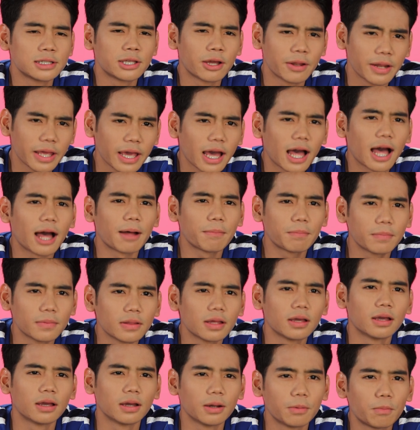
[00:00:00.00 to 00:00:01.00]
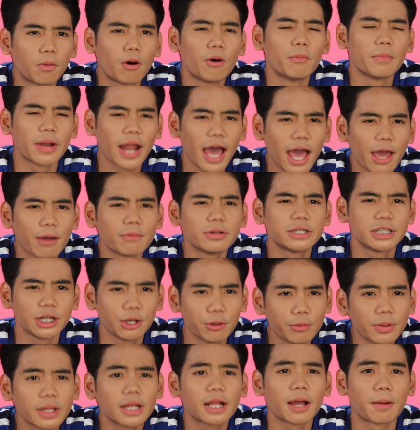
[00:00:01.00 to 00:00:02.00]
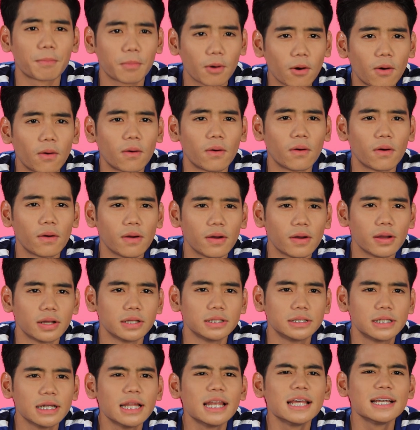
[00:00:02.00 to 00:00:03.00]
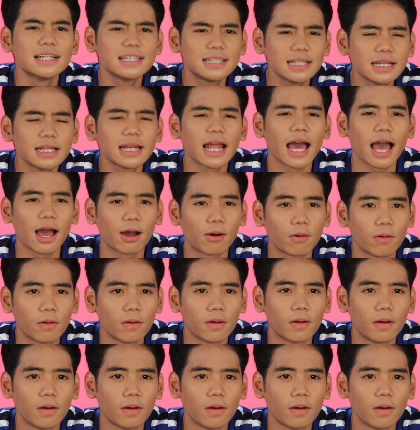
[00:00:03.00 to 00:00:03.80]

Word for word: สวัสดีครับ ผมนายวชิรวิทย์กับโกชื่อเล่นชื่อนาว